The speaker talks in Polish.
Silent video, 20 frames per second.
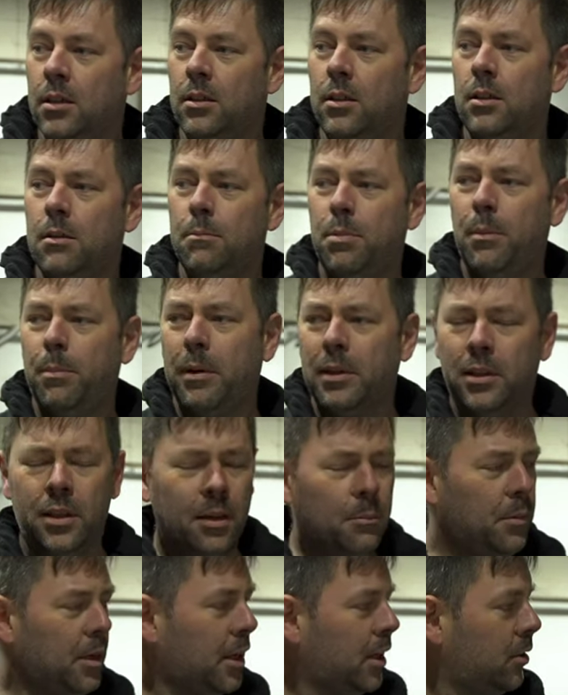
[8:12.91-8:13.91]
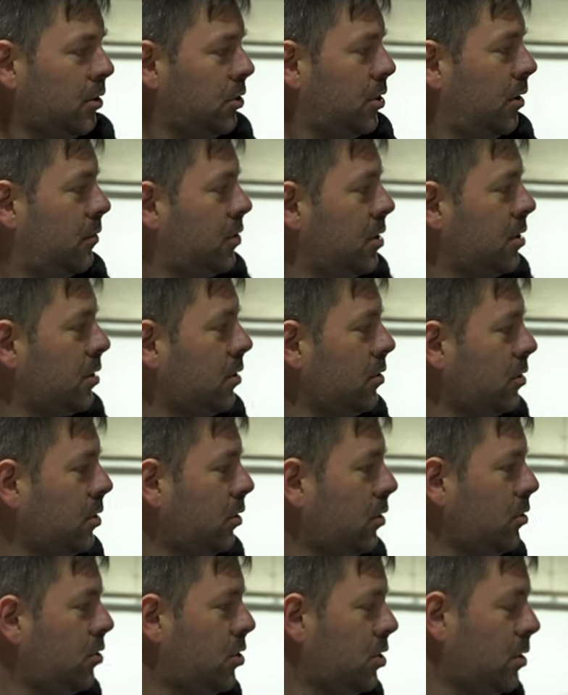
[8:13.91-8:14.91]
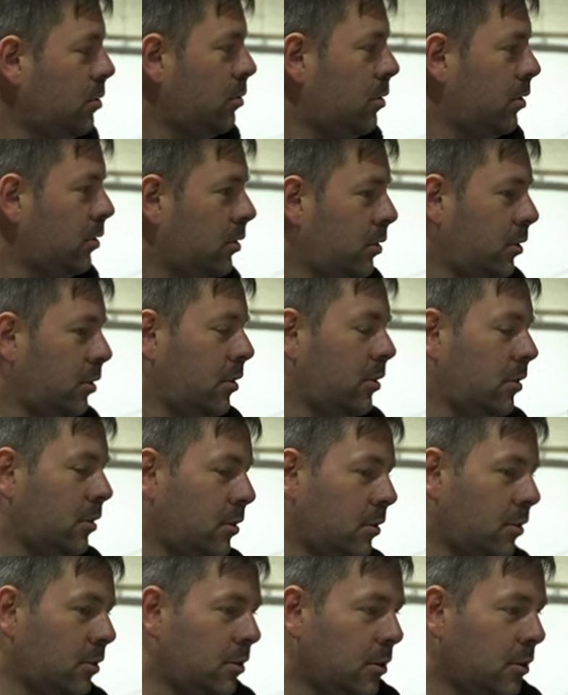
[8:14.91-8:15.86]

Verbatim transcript: Y, po pandemii, jak to się wszystko skończyło, to